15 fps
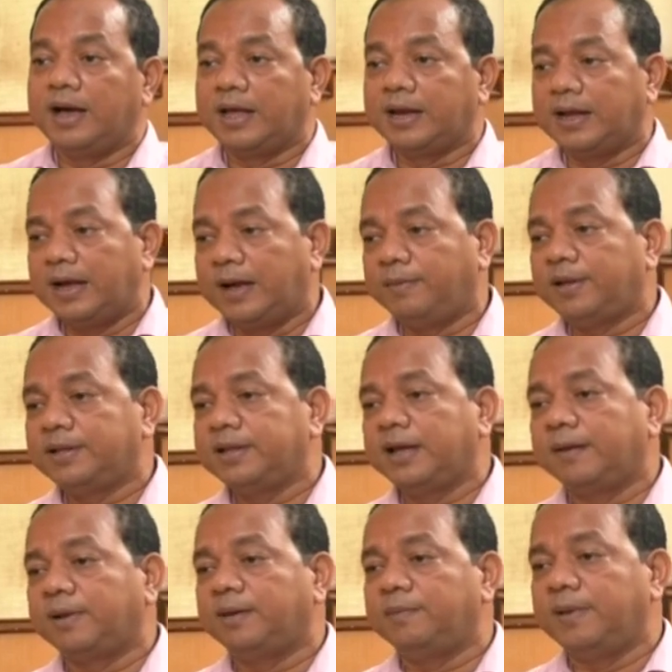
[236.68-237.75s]
আর আমাদের
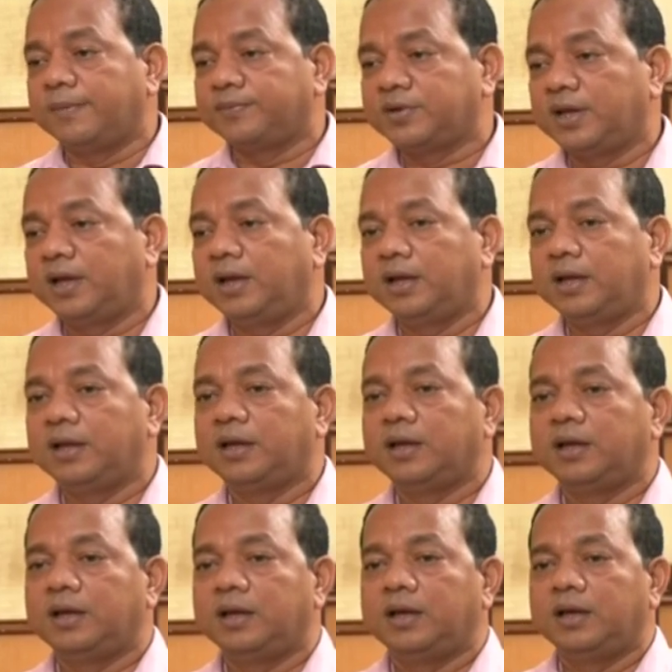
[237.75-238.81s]
আমরা ব্যবসা
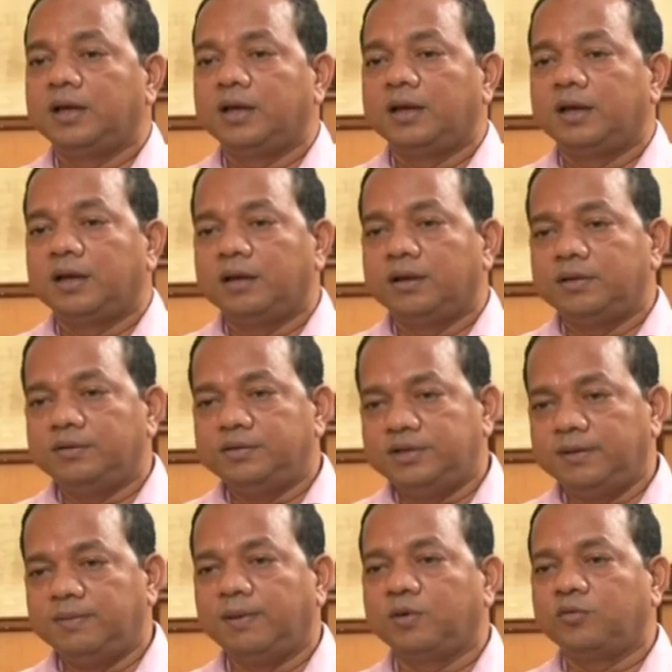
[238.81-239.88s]

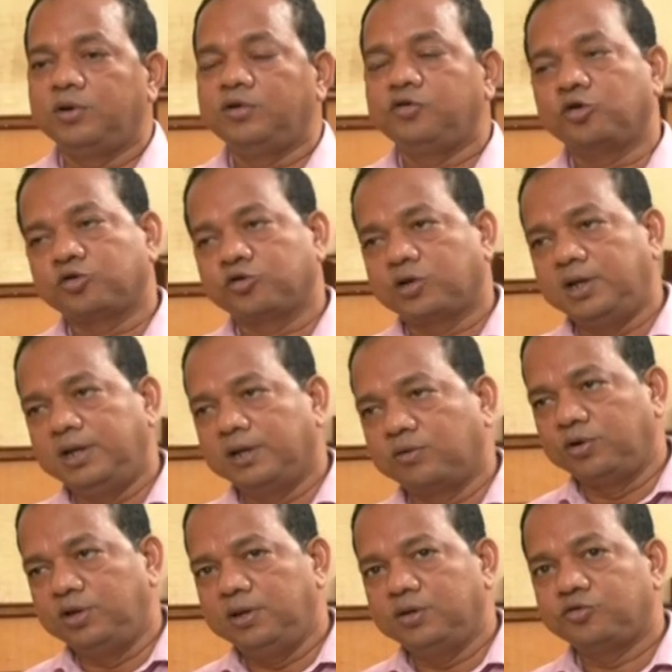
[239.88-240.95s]
যেভাবে করি সততলিয়ে
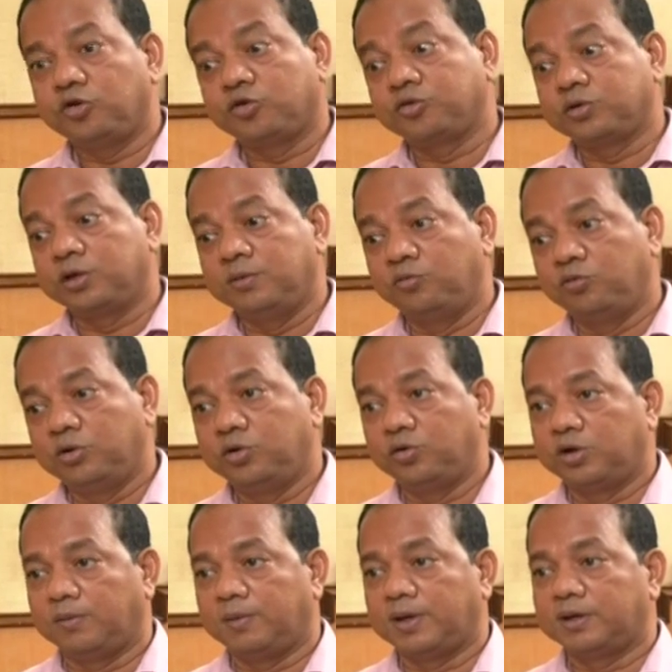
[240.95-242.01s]
করি সততাই
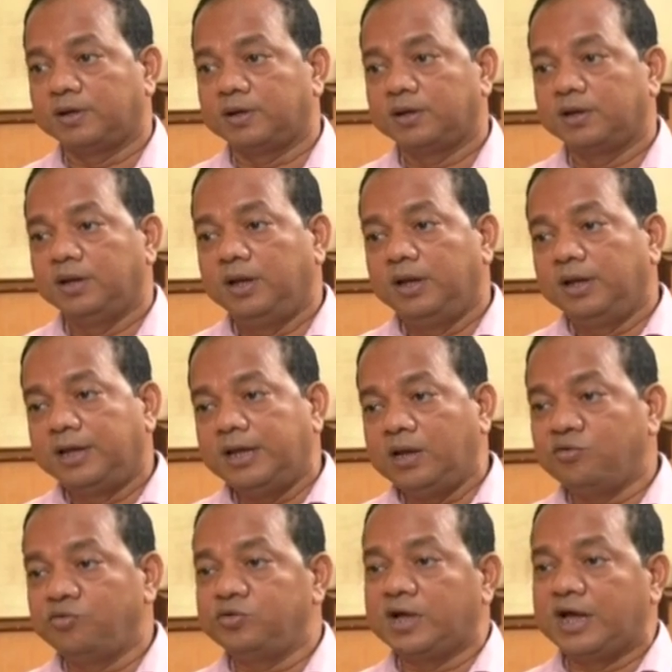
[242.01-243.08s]
মূলধন আমার
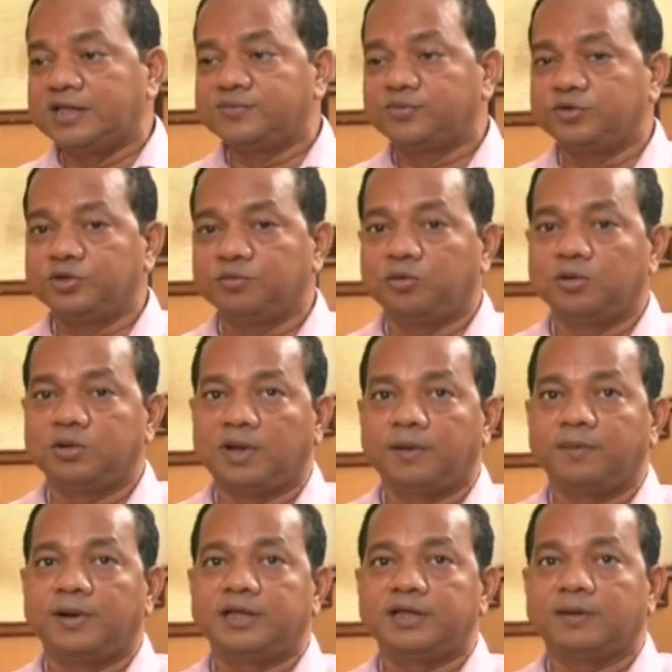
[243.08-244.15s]
কেউ কিন্তু আজ পর্যন্ত বলতে
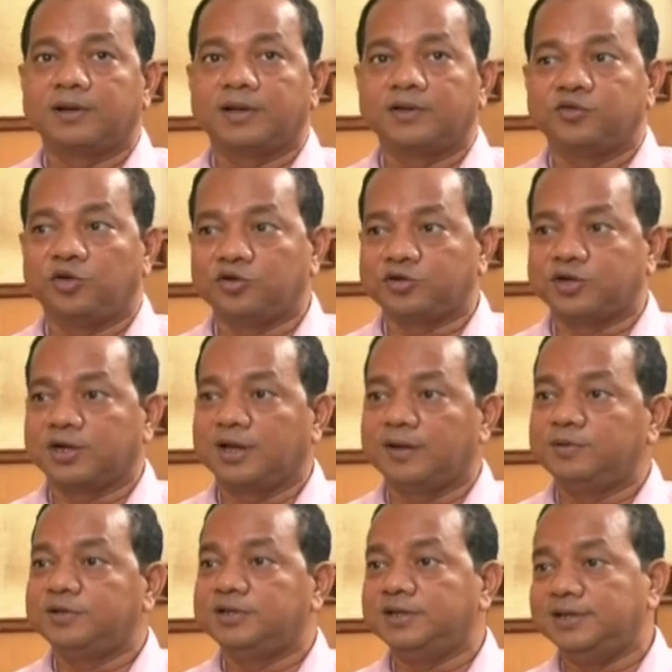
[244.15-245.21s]
পারবে না যে আমাকে দশ টাকা
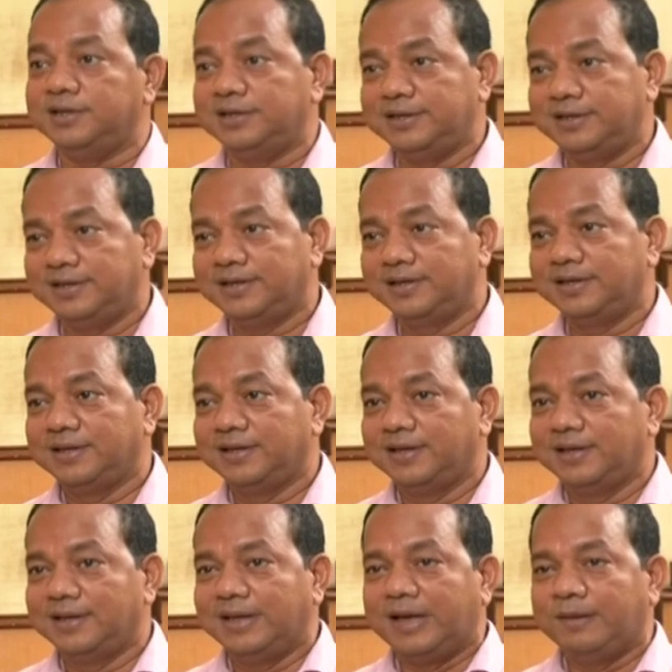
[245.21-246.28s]
আমি দিই
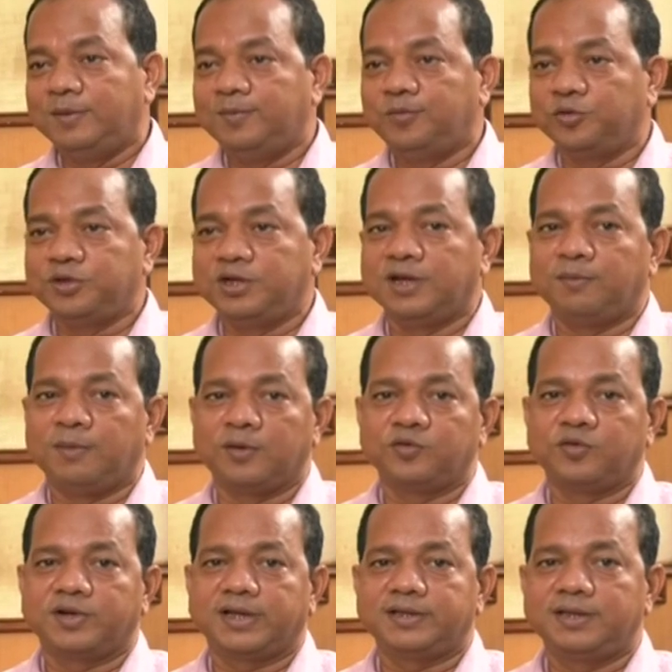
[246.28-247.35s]
আমি প্রতিটা
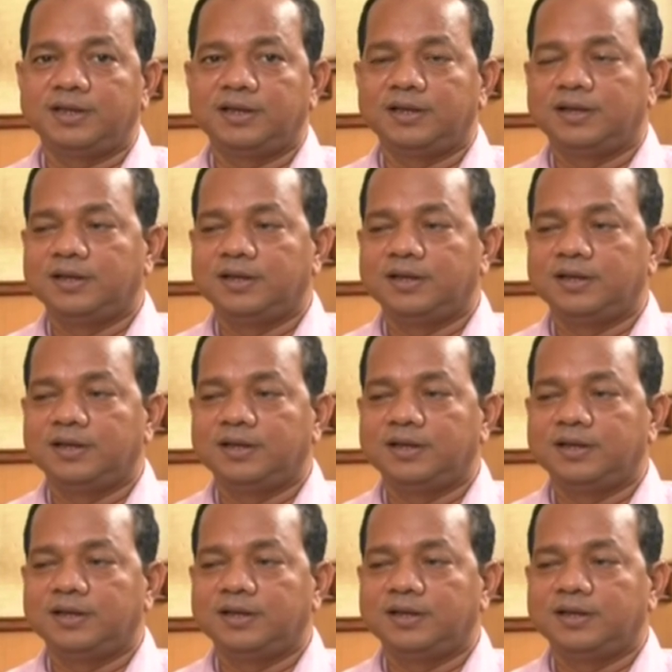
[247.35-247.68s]
মানুষের কাছে